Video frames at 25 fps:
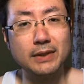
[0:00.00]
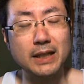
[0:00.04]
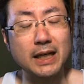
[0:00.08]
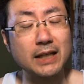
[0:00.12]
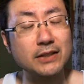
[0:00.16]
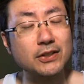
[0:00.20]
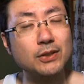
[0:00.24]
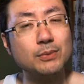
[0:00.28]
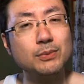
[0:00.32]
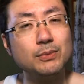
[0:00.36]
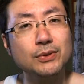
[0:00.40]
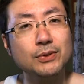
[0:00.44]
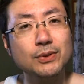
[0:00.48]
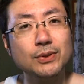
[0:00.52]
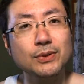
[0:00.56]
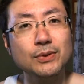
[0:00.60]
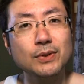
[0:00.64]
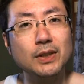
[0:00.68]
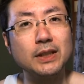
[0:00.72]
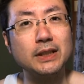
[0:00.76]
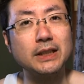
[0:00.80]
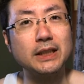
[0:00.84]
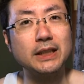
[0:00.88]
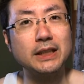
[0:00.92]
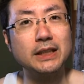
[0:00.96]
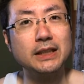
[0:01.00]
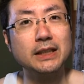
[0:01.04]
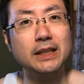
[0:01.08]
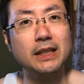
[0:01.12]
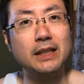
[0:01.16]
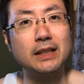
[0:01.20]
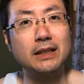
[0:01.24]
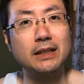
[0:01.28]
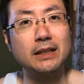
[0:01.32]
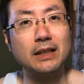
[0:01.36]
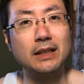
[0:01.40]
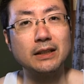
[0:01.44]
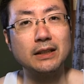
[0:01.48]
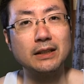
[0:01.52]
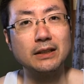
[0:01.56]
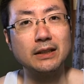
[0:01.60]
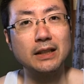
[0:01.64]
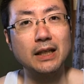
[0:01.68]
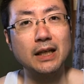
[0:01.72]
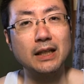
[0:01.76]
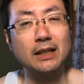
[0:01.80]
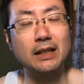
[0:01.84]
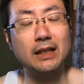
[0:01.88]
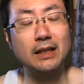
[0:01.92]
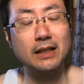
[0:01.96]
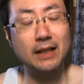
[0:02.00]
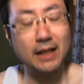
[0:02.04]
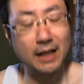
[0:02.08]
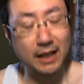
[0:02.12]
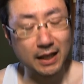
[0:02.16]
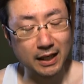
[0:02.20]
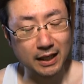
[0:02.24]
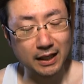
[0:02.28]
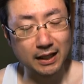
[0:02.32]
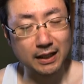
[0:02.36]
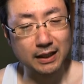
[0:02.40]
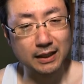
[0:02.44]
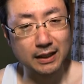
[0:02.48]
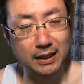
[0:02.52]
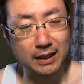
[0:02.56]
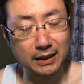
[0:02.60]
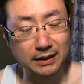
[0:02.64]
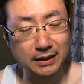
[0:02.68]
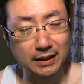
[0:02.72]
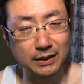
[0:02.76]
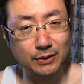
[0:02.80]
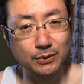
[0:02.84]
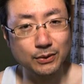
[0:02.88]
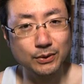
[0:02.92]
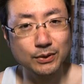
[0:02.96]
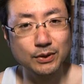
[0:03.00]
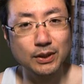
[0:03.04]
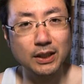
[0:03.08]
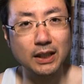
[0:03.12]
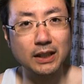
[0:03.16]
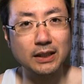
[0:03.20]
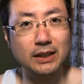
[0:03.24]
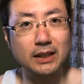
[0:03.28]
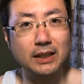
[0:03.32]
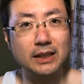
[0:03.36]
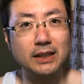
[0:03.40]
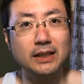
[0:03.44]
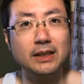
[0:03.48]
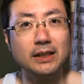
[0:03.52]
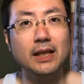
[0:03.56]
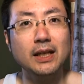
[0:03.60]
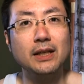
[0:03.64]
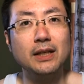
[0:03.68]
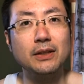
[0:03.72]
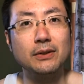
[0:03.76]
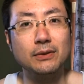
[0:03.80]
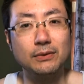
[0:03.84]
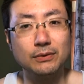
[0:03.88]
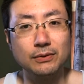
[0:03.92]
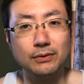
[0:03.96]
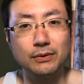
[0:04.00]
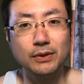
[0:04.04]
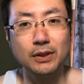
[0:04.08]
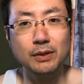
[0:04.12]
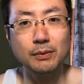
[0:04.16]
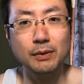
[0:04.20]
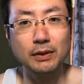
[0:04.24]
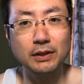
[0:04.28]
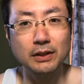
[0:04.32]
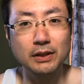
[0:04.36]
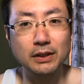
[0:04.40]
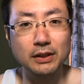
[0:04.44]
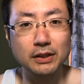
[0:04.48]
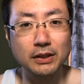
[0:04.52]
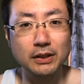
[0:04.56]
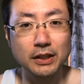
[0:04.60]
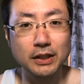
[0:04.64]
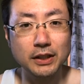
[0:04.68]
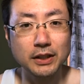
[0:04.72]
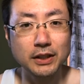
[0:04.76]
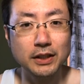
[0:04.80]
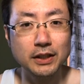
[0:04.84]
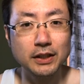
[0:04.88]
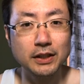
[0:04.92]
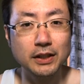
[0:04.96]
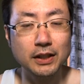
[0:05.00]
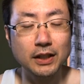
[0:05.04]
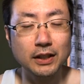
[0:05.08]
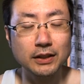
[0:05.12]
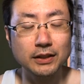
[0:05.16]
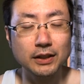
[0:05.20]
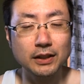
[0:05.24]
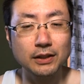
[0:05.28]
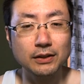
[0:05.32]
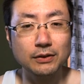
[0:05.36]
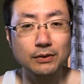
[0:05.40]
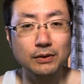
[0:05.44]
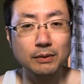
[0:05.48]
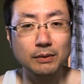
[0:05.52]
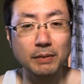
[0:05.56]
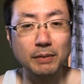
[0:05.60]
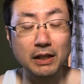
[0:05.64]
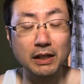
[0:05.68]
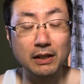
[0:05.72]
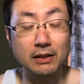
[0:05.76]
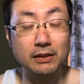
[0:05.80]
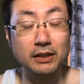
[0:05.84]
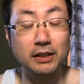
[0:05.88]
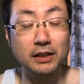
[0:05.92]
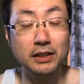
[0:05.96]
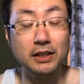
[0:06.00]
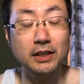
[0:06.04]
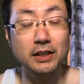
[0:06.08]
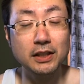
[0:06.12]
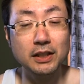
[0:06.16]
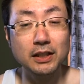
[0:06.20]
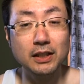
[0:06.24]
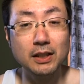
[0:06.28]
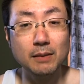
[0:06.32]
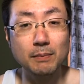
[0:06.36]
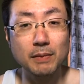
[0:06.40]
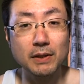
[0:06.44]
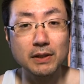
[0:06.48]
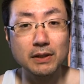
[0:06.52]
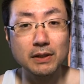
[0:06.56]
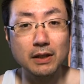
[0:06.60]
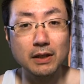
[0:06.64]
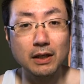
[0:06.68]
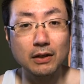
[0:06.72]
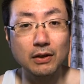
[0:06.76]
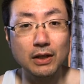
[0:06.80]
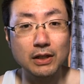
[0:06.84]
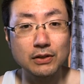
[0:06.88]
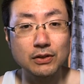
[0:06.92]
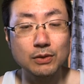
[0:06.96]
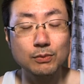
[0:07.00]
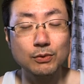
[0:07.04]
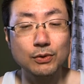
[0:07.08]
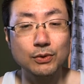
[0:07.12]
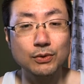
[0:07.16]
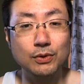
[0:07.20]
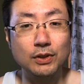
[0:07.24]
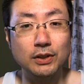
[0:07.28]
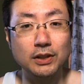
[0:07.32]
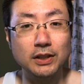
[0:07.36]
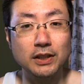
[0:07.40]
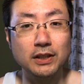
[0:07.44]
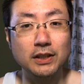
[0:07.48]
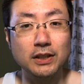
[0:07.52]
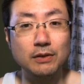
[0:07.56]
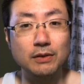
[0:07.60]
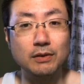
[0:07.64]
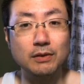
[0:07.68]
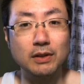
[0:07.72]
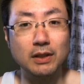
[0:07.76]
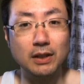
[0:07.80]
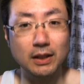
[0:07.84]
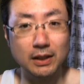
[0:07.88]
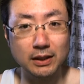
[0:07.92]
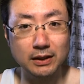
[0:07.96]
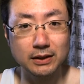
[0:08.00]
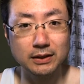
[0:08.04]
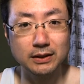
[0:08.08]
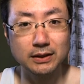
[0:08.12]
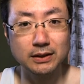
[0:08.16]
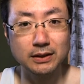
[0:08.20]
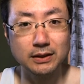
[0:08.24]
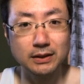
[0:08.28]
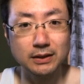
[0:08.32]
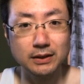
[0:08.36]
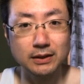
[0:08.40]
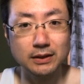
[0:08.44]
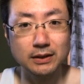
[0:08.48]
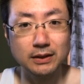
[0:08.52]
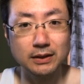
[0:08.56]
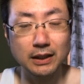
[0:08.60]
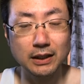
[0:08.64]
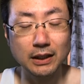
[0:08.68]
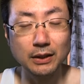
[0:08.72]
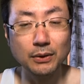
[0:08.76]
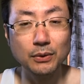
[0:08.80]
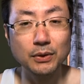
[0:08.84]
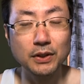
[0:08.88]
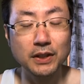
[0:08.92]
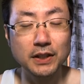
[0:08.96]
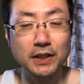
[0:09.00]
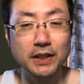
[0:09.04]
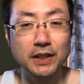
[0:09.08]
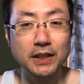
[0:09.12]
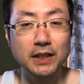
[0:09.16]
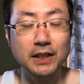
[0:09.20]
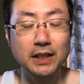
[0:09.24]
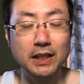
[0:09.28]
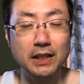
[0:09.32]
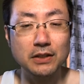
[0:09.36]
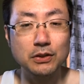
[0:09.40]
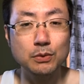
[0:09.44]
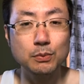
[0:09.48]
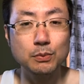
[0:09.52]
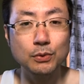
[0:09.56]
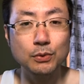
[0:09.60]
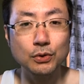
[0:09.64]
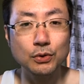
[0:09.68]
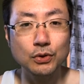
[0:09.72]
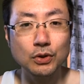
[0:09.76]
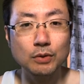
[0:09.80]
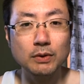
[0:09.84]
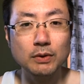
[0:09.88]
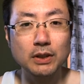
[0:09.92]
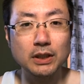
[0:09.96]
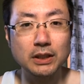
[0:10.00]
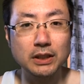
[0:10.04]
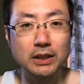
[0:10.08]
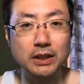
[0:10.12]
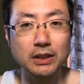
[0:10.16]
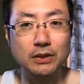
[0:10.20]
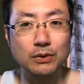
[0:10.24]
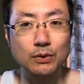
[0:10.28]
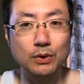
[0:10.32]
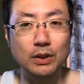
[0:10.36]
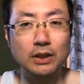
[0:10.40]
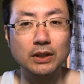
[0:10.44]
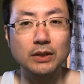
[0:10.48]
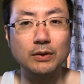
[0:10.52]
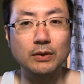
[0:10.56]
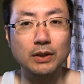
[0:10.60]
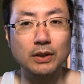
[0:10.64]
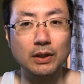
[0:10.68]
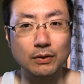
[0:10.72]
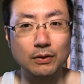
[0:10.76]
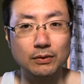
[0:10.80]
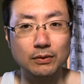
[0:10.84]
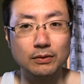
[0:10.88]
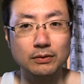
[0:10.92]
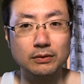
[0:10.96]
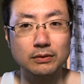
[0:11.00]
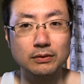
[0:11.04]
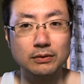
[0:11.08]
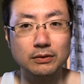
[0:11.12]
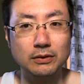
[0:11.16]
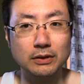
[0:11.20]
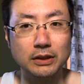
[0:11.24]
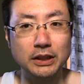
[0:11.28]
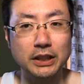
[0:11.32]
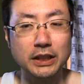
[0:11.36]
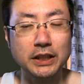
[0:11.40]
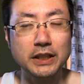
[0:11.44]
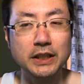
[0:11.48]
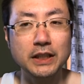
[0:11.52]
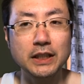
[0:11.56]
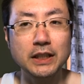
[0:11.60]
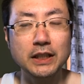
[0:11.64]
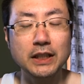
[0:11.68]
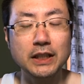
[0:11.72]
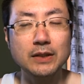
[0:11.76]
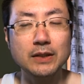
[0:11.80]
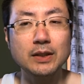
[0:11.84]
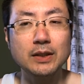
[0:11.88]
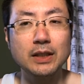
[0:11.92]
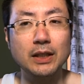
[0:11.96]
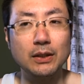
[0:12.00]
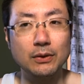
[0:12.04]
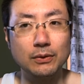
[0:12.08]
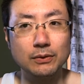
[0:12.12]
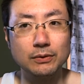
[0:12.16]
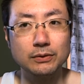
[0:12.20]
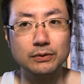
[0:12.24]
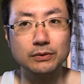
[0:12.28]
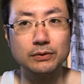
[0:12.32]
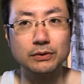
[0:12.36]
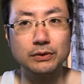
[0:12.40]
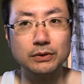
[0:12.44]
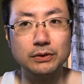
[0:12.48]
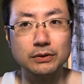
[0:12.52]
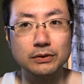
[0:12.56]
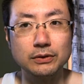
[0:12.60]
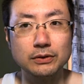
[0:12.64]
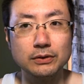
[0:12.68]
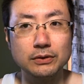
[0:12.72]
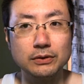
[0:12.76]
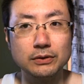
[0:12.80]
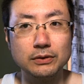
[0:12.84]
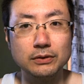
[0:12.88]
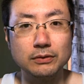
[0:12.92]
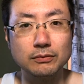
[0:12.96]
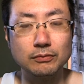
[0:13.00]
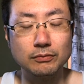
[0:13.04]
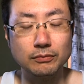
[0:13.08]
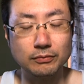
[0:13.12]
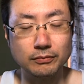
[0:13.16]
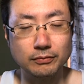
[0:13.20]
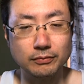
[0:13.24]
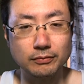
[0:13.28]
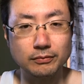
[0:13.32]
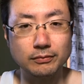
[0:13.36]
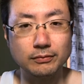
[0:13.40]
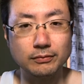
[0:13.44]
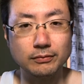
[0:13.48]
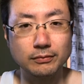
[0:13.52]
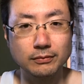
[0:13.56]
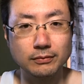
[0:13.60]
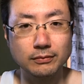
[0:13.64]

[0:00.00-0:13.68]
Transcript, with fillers: 遊ぶことができない方がね働くことなんかできないよ俺だってギリギリで働くギリギリでパあの遊ぶことができてるからやっとギリギリで遊ぶことまでできるようになったわけよギリギリなわけようん